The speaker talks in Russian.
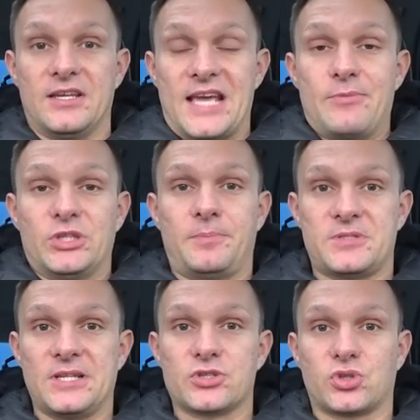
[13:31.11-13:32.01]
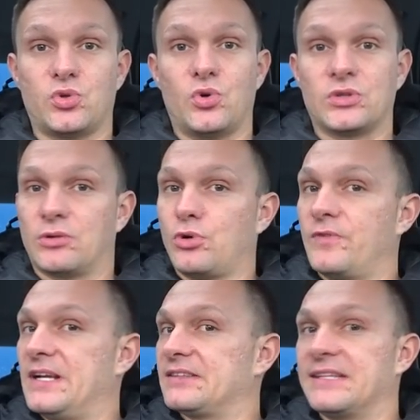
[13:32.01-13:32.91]
Я ему написал, что
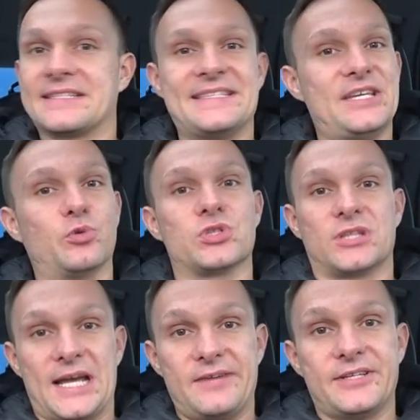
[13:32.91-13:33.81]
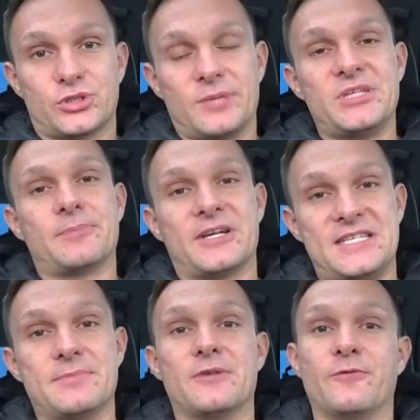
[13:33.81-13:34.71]
такой вариант нас не устраивает, что нам
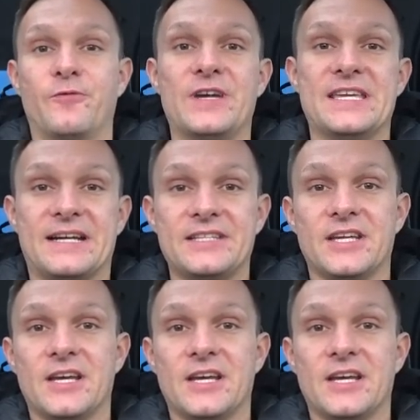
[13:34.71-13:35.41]
необходимо выехать.